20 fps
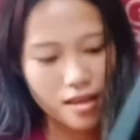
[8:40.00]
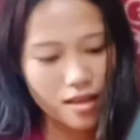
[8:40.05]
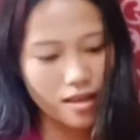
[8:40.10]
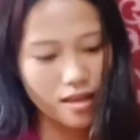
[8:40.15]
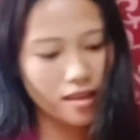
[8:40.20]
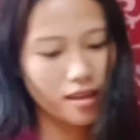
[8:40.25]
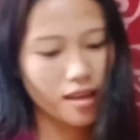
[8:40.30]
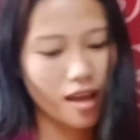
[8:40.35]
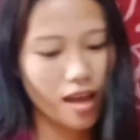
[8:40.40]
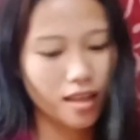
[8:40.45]

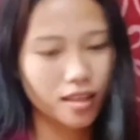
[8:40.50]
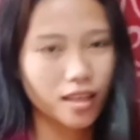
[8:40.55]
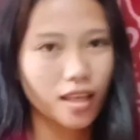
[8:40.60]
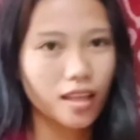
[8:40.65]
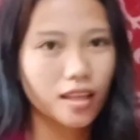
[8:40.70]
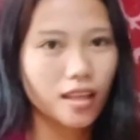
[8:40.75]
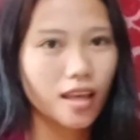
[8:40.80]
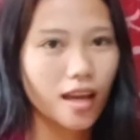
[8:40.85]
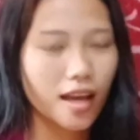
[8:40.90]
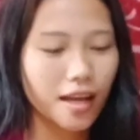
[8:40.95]
Yan,
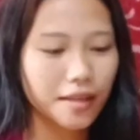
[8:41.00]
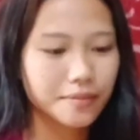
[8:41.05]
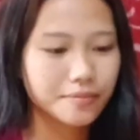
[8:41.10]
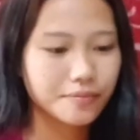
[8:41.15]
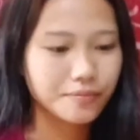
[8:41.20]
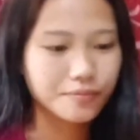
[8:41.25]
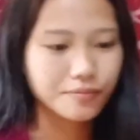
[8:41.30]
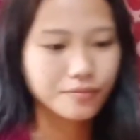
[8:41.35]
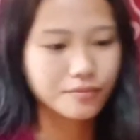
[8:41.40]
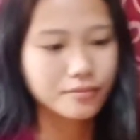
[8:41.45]
ganyan.
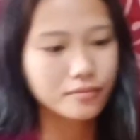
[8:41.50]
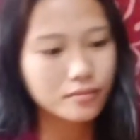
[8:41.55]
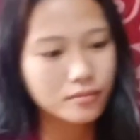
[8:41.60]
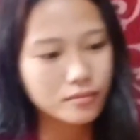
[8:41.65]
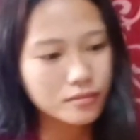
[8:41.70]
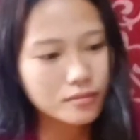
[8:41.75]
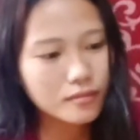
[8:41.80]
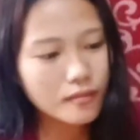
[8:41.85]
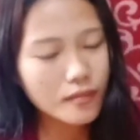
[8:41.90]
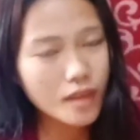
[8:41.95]

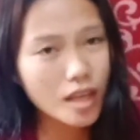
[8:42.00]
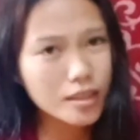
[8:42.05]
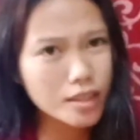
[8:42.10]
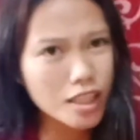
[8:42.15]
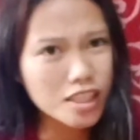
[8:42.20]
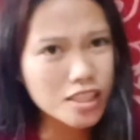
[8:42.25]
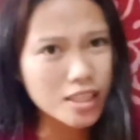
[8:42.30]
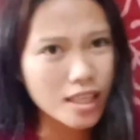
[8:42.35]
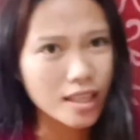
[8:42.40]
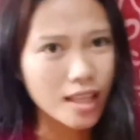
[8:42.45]

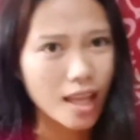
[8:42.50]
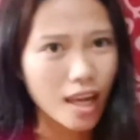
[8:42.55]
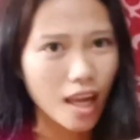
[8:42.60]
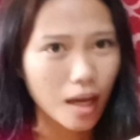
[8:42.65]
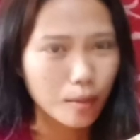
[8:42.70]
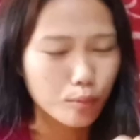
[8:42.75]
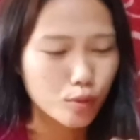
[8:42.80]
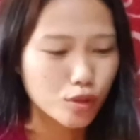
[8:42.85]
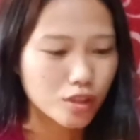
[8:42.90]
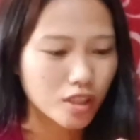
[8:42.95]
Tapos, ilalak
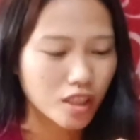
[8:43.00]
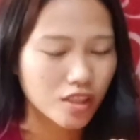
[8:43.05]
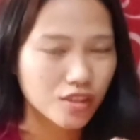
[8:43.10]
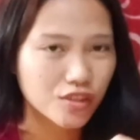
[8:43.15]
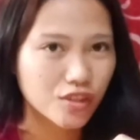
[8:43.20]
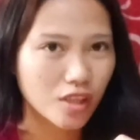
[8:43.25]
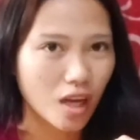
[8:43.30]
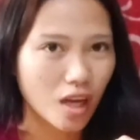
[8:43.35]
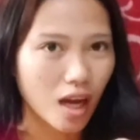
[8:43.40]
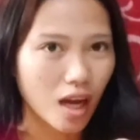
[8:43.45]
mo siya
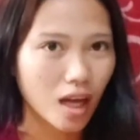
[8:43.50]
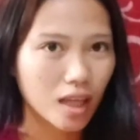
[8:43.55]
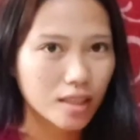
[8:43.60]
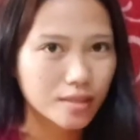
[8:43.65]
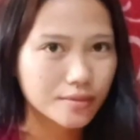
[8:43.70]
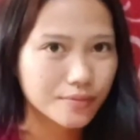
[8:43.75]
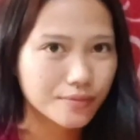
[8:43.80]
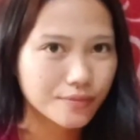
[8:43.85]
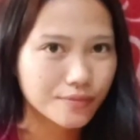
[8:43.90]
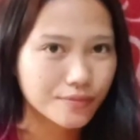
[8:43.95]
dyan.
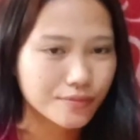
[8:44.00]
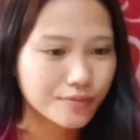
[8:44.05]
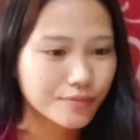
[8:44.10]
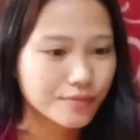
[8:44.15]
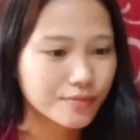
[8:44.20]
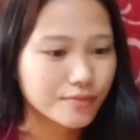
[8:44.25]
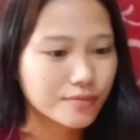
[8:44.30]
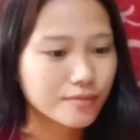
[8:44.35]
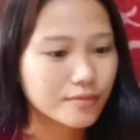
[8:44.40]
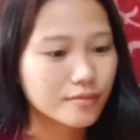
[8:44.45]

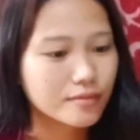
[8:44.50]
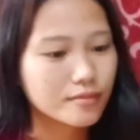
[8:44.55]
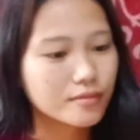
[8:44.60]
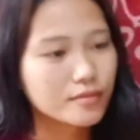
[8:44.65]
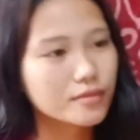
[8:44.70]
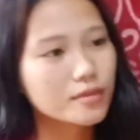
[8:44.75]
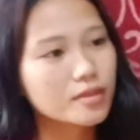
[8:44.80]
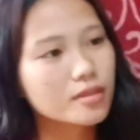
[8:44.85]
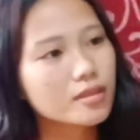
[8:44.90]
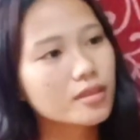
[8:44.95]

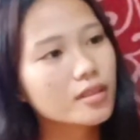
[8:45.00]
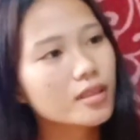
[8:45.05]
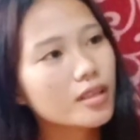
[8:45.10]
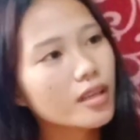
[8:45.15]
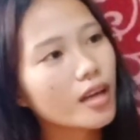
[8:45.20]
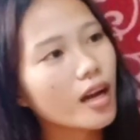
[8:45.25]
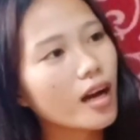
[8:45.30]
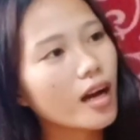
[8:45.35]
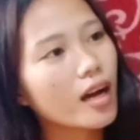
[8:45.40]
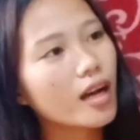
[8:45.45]

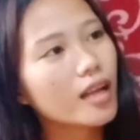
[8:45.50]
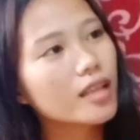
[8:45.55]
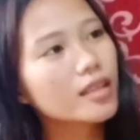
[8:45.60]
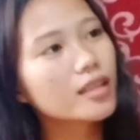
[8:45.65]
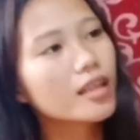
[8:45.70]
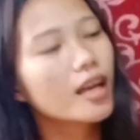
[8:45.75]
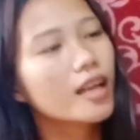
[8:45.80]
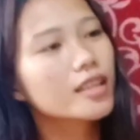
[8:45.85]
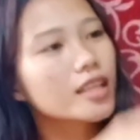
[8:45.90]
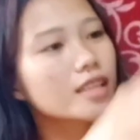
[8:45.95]
Yan.
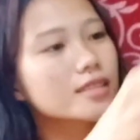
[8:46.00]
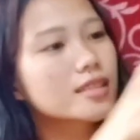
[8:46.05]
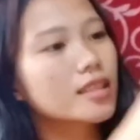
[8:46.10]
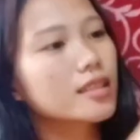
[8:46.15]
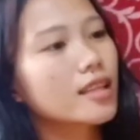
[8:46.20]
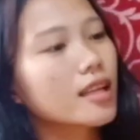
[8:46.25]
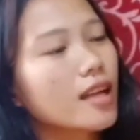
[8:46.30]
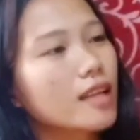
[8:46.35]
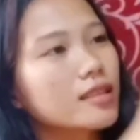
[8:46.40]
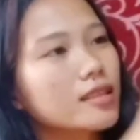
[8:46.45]
Tapos,
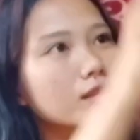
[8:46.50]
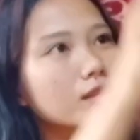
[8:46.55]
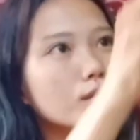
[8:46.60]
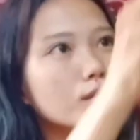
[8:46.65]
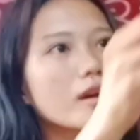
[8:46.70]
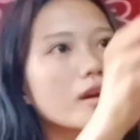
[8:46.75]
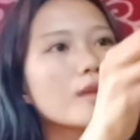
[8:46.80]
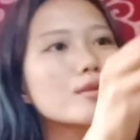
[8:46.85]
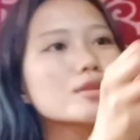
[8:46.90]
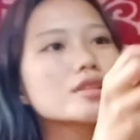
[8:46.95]
tingnan natin kung
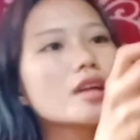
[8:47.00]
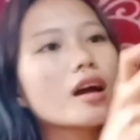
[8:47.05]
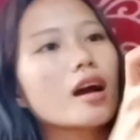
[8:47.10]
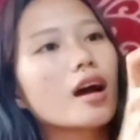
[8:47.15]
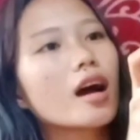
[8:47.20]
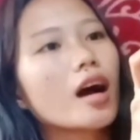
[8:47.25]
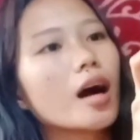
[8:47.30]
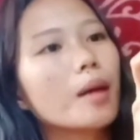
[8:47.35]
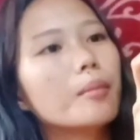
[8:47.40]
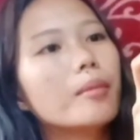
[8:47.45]
gaano siya
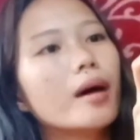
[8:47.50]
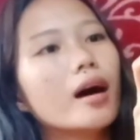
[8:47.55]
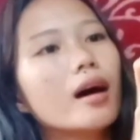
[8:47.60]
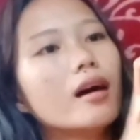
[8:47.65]
kahaba.